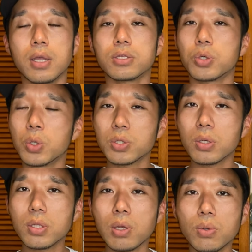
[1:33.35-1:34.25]
朝
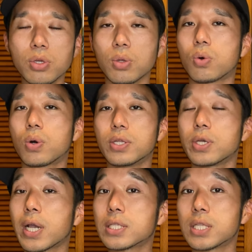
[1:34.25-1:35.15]
食ってこの人ここが抜
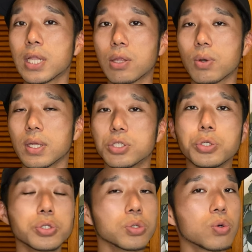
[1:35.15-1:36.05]
けがちだなとか、
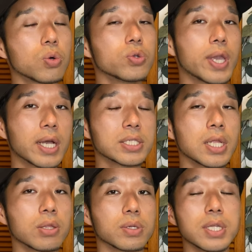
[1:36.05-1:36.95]
昼食ここ抜けがち
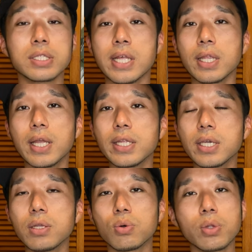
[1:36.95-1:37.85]
だなとか、か全体
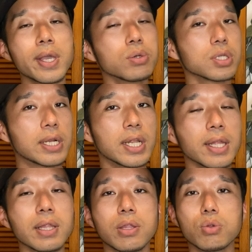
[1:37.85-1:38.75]
的にこの栄養素足りな
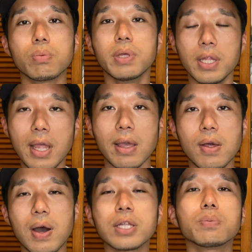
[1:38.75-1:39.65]
いなっていうのを見
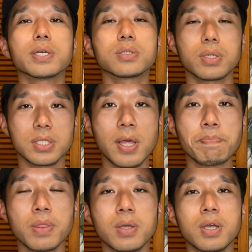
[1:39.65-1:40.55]
て、アドバイスするんですね。